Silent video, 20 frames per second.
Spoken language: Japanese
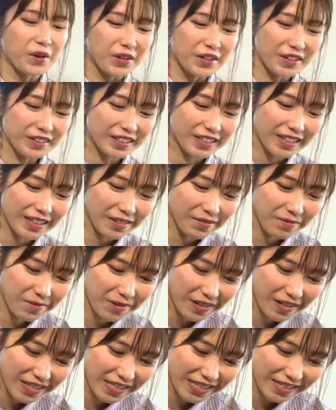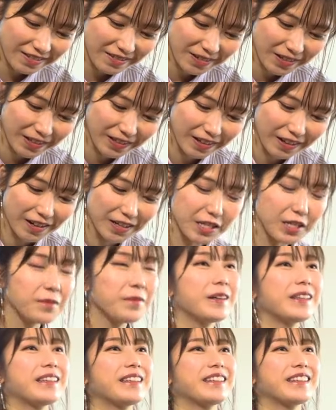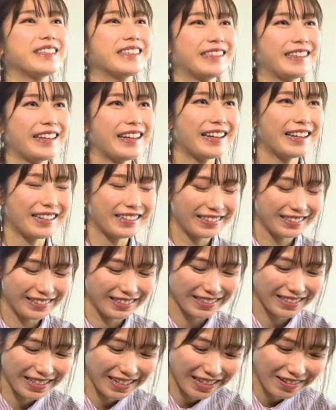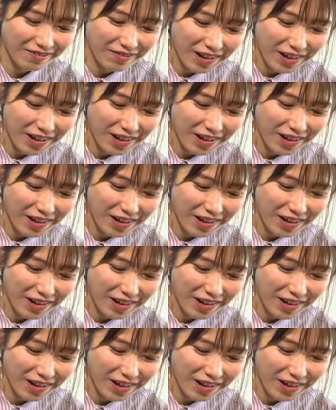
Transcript: 焼き芋味は初めてですね。いただき